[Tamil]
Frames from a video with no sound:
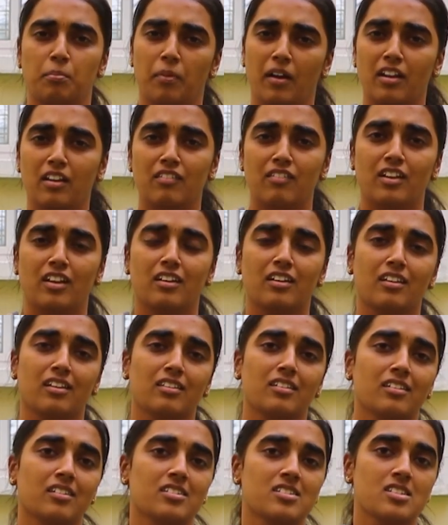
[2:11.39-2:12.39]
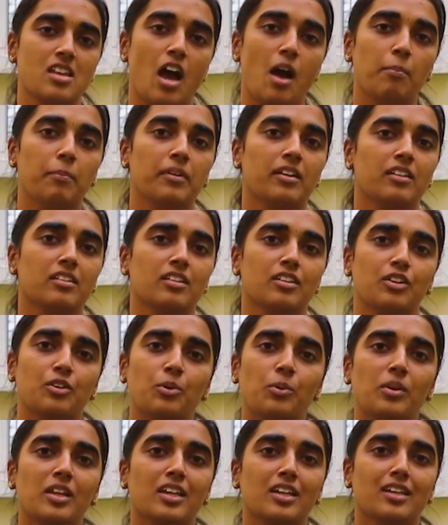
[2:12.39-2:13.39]
பல் விளக்குறது சாப்பிட்றது
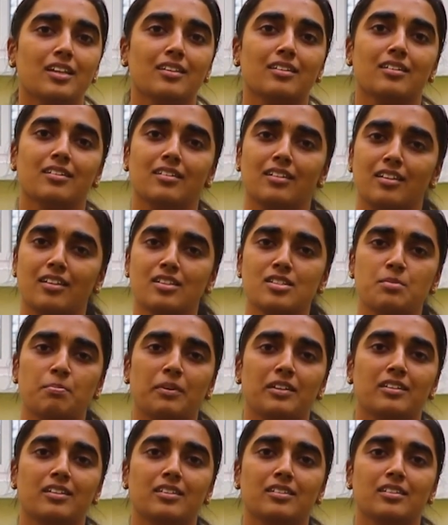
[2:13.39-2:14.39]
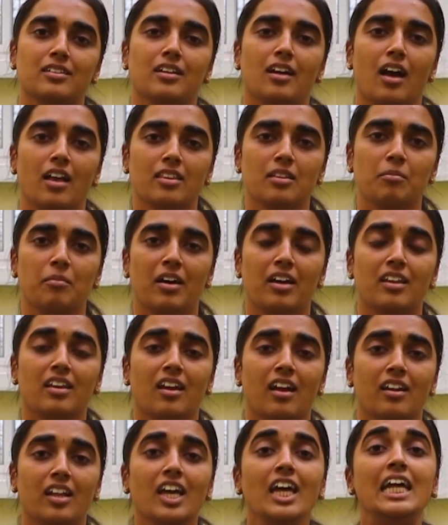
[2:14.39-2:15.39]
குளிக்கிறது ட்ரெஸ் பண்ணுறது அந்த
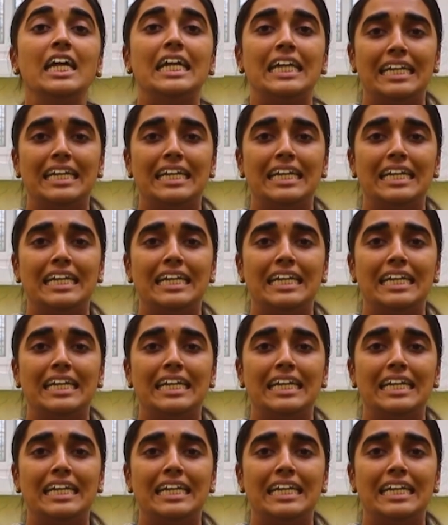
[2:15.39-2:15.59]
மாதிரியான